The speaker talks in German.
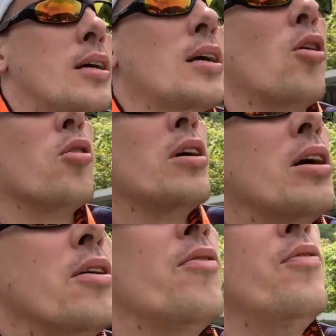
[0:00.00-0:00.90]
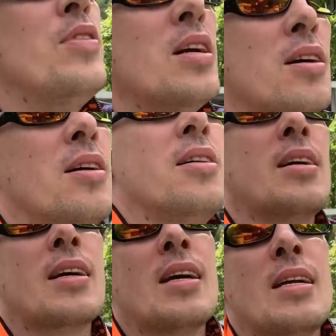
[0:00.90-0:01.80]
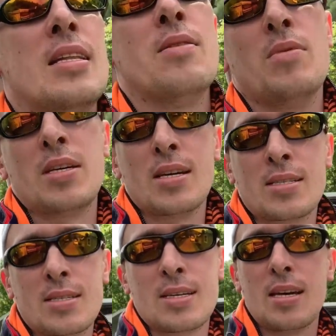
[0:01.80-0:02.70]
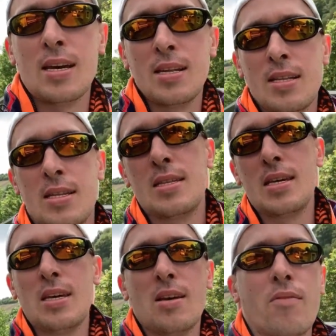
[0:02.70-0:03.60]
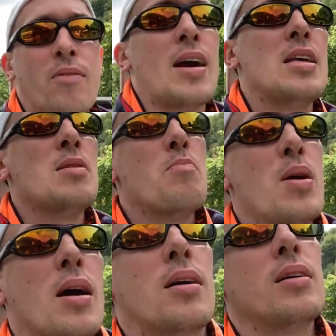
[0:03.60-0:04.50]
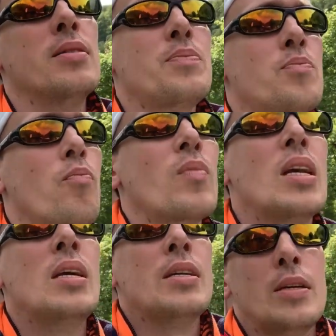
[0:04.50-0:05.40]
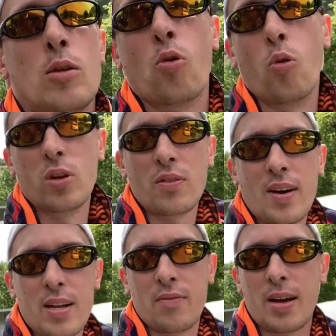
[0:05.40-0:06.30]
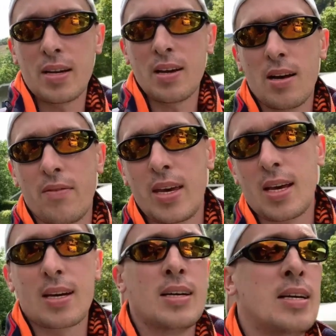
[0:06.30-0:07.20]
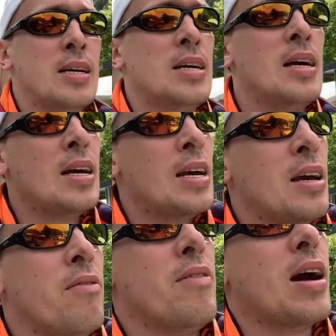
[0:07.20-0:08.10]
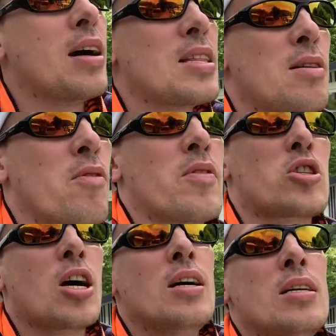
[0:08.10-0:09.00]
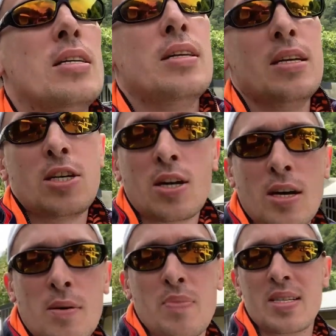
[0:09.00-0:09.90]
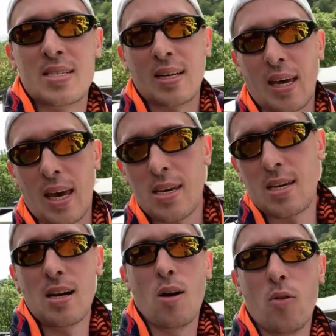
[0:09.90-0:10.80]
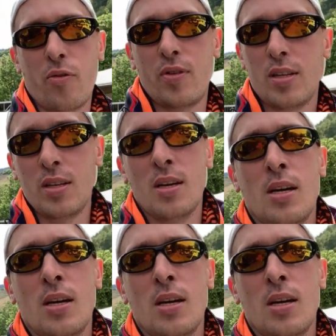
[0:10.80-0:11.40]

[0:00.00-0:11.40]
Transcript: Genau. Wir gehen nämlich jetzt in die Weinberge, den Rotweinwanderweg, werden aber wahrscheinlich nicht bis Rech laufen,